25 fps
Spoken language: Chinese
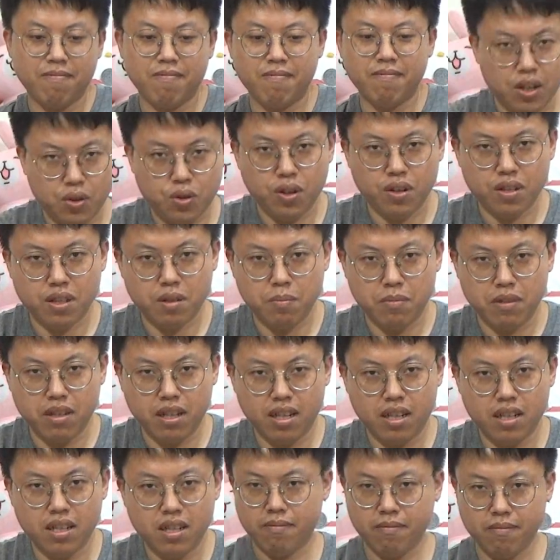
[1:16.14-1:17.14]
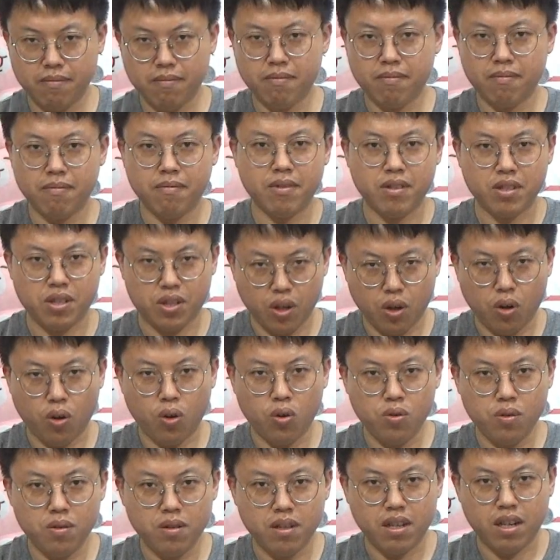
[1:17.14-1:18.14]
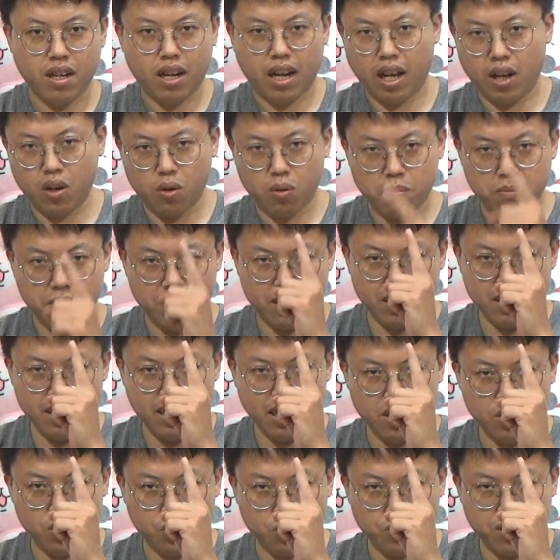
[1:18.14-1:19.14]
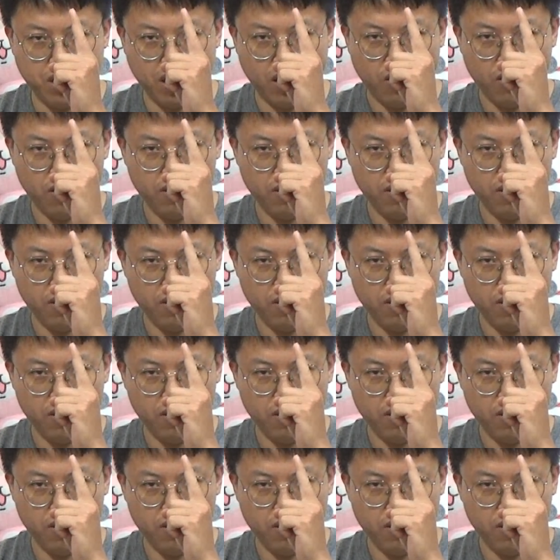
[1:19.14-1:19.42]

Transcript: 还需要什么呢？油，还有我们今天的主角。